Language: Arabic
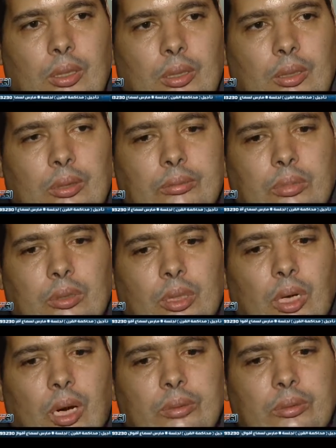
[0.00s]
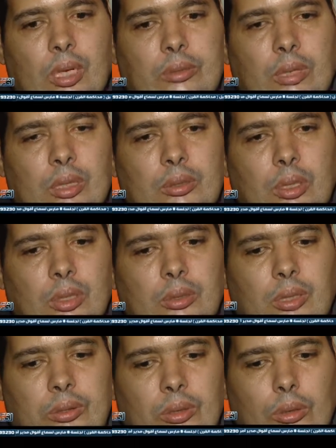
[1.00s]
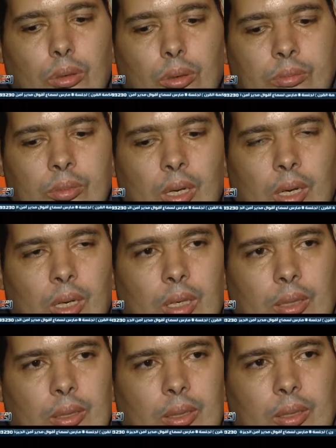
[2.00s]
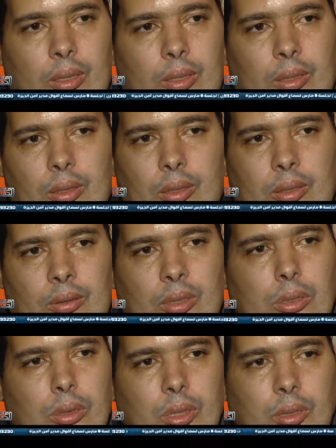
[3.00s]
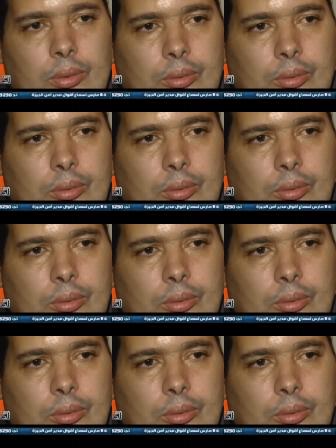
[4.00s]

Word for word: آه، بطريقه افضل بحيث اوصل فكرهم للناس كلها